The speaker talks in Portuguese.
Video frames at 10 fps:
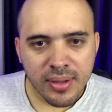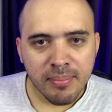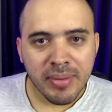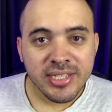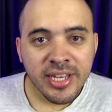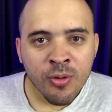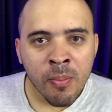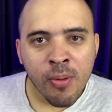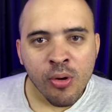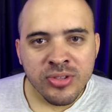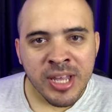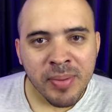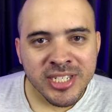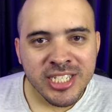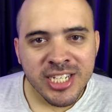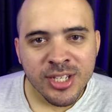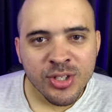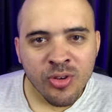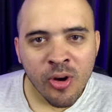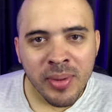Mas aí com pouco tempo a gente já
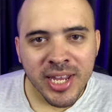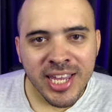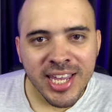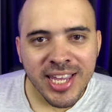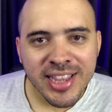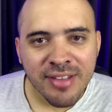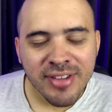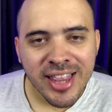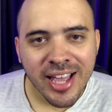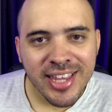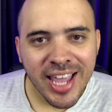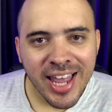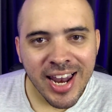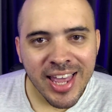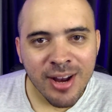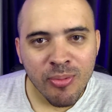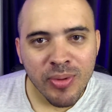descobre que, na verdade, ela era uma